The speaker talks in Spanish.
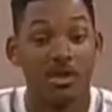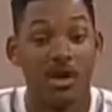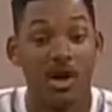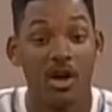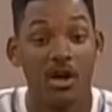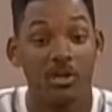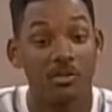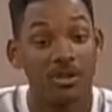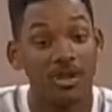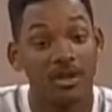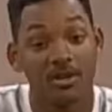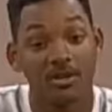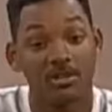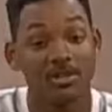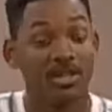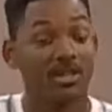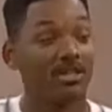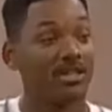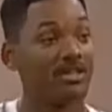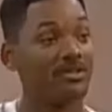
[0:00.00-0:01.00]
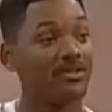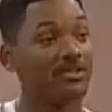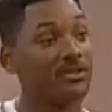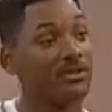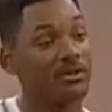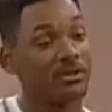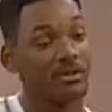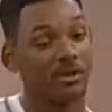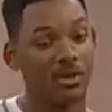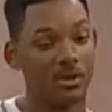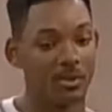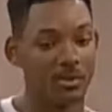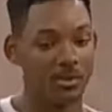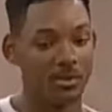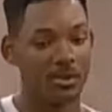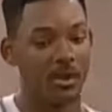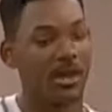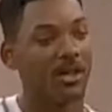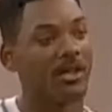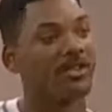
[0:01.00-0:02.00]
Quiero que me llames también a mí los
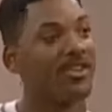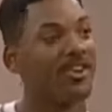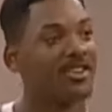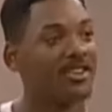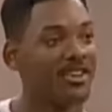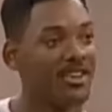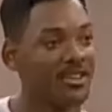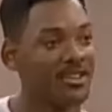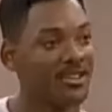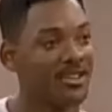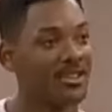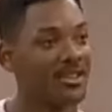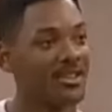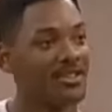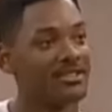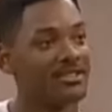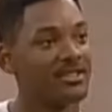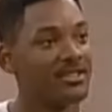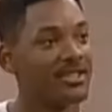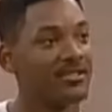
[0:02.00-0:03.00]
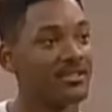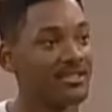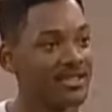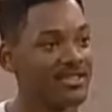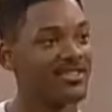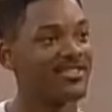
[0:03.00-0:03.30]
domingos, ya sabes, cuando llames a tus